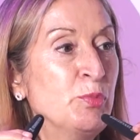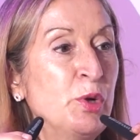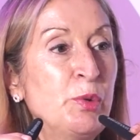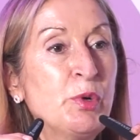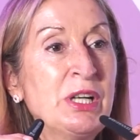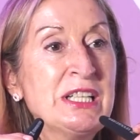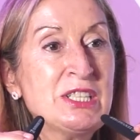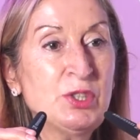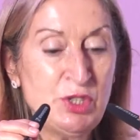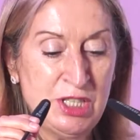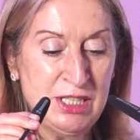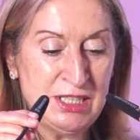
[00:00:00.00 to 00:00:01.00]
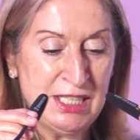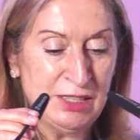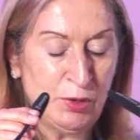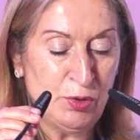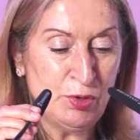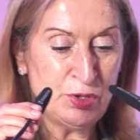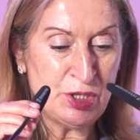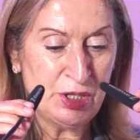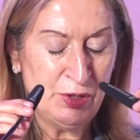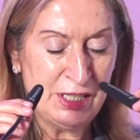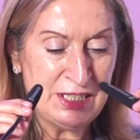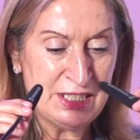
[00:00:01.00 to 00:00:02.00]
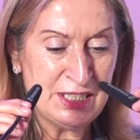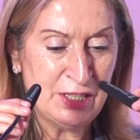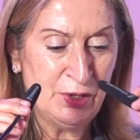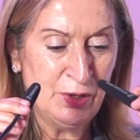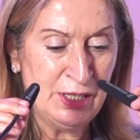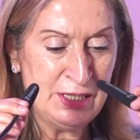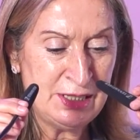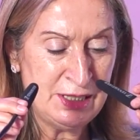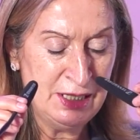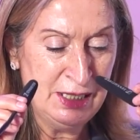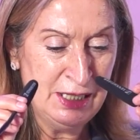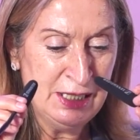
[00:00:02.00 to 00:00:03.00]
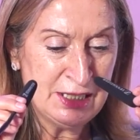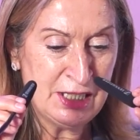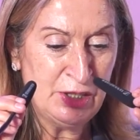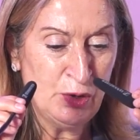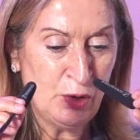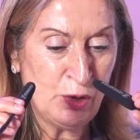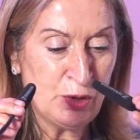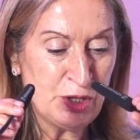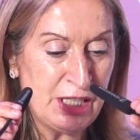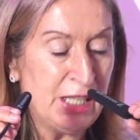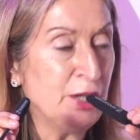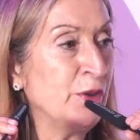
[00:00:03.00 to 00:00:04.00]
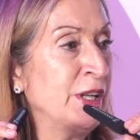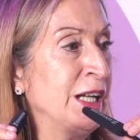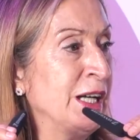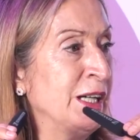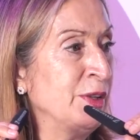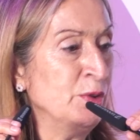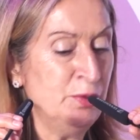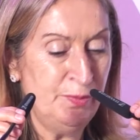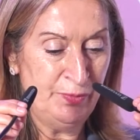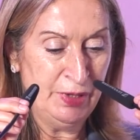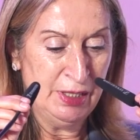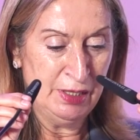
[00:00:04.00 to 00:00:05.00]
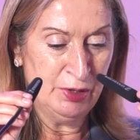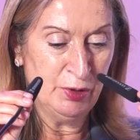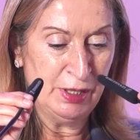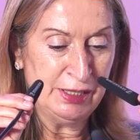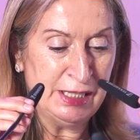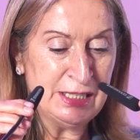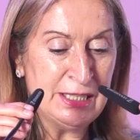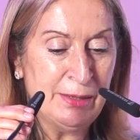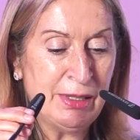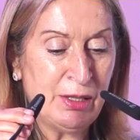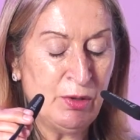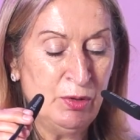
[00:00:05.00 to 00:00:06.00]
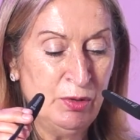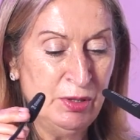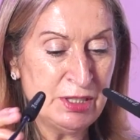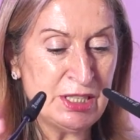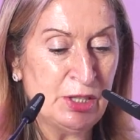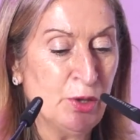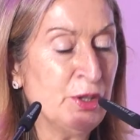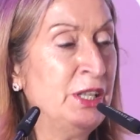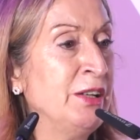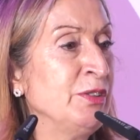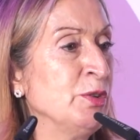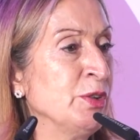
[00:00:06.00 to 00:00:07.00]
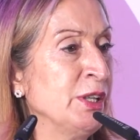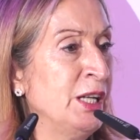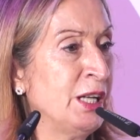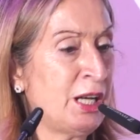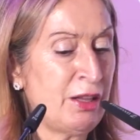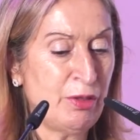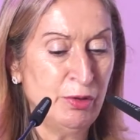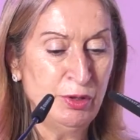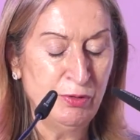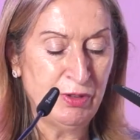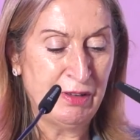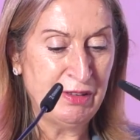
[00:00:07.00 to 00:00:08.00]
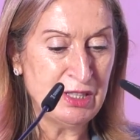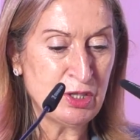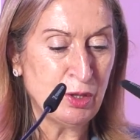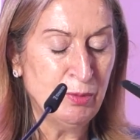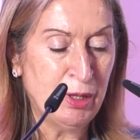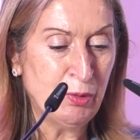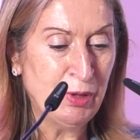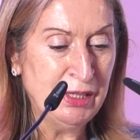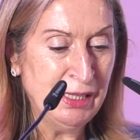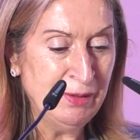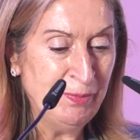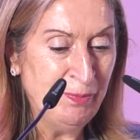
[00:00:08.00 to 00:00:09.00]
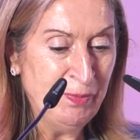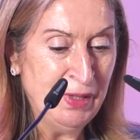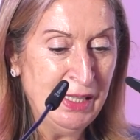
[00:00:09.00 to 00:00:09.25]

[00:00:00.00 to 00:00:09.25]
Muy buenas noches a todos, señoras y señores, señor consejero delegado, don Andrés Navarro, señor director de La Razón, don Francisco Maruenda,